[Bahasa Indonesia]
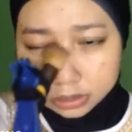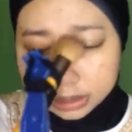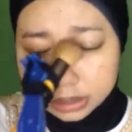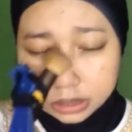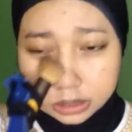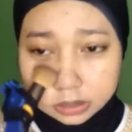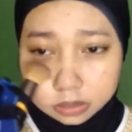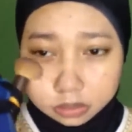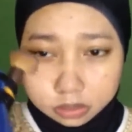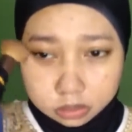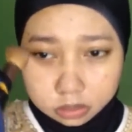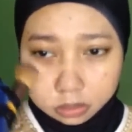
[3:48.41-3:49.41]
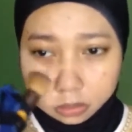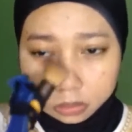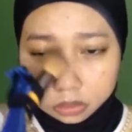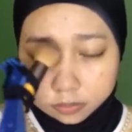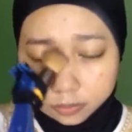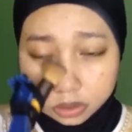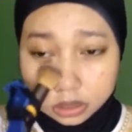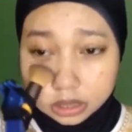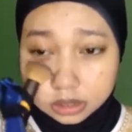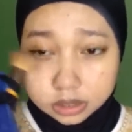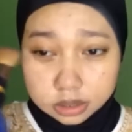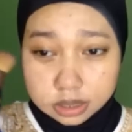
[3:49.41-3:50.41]
jadi untuk
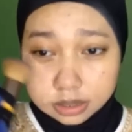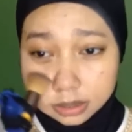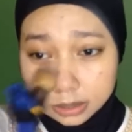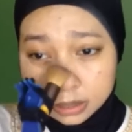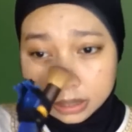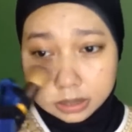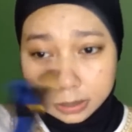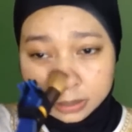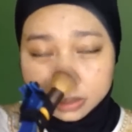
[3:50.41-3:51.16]
foundation di sini